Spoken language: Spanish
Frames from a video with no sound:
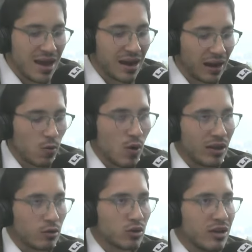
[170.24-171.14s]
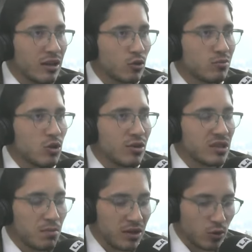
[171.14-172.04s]
recuerde los 500 millones
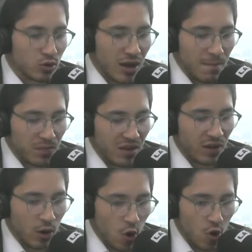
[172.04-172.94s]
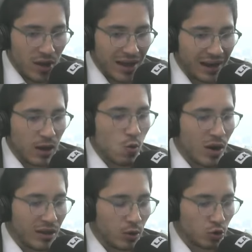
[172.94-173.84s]
de pesos de FECODE,
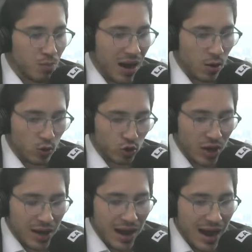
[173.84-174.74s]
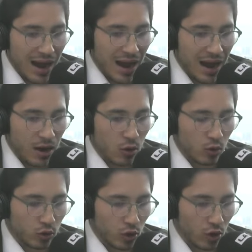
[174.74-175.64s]
recuerde los pagos a
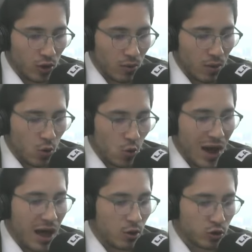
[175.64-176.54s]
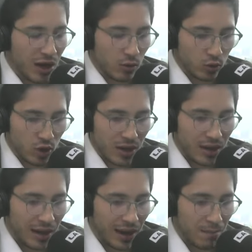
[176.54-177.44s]
los eh, jurados, a los
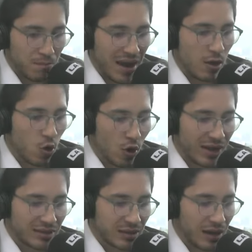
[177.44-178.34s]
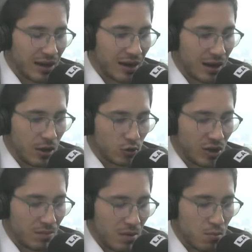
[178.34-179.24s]
eh, veedores encargados
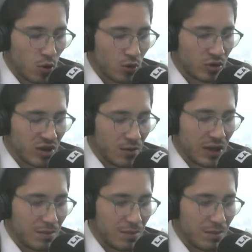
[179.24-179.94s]
también por Xavier